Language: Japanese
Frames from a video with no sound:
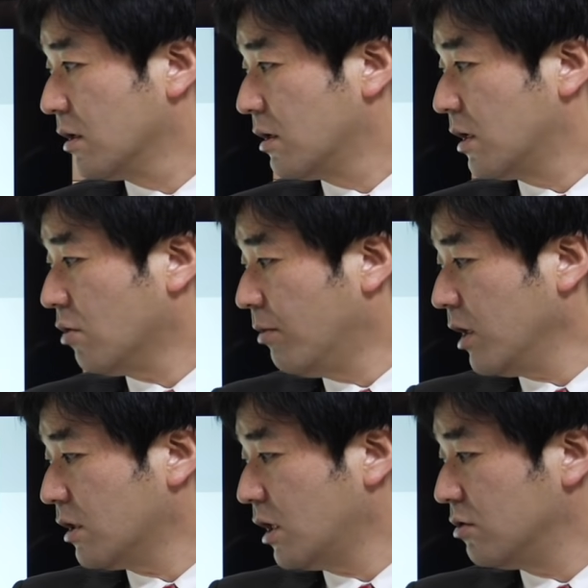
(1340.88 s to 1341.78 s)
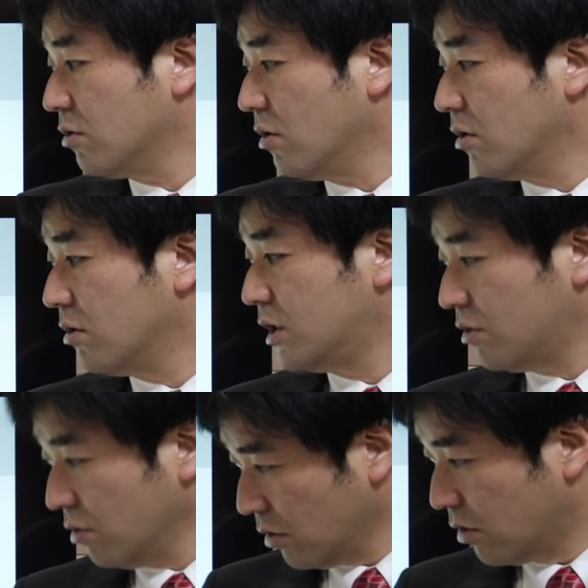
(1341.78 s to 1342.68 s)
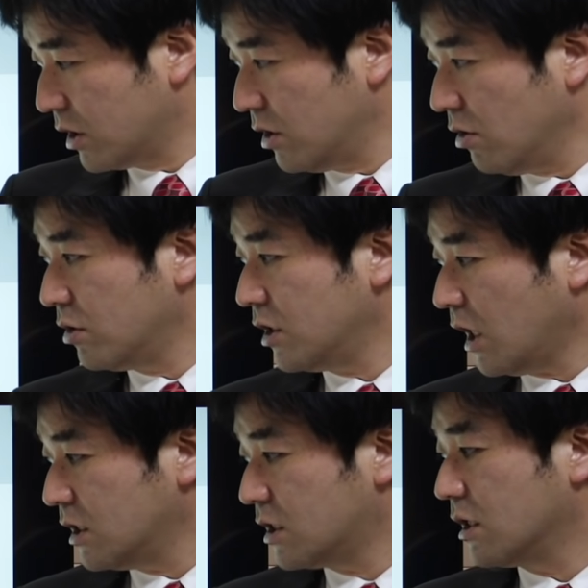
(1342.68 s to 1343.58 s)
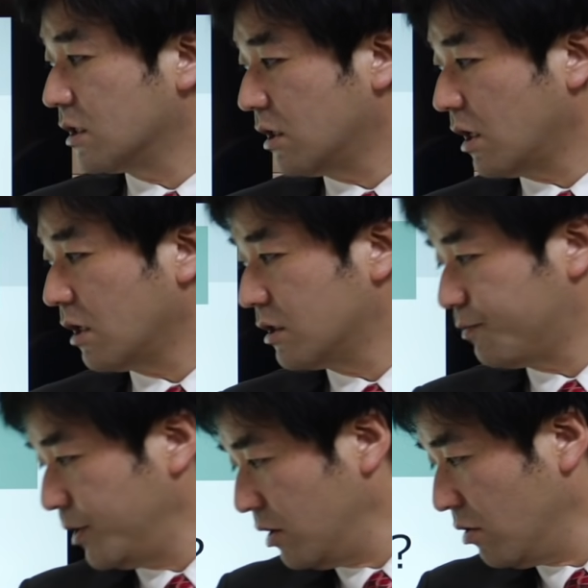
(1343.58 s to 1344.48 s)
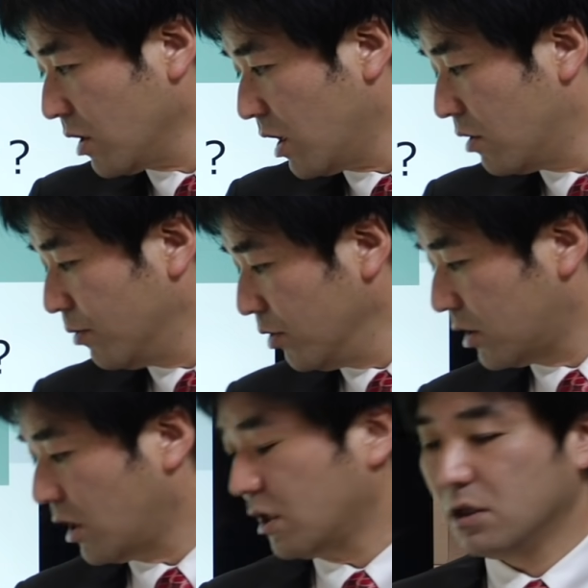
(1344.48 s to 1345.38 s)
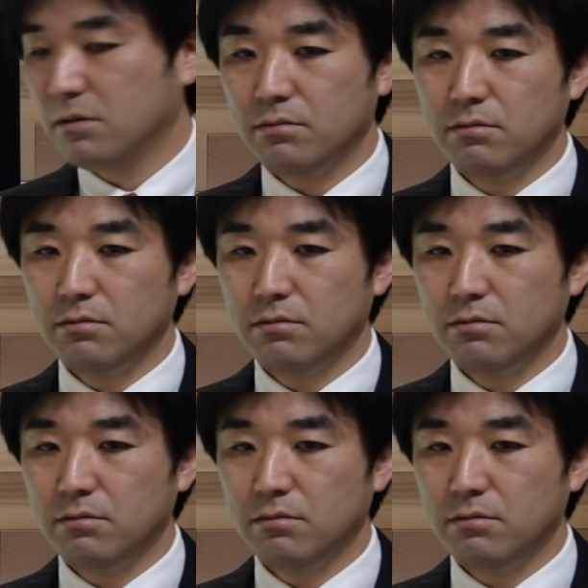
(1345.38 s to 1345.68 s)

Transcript: え困っていると、人と企業に対してですね、スピード感を持って、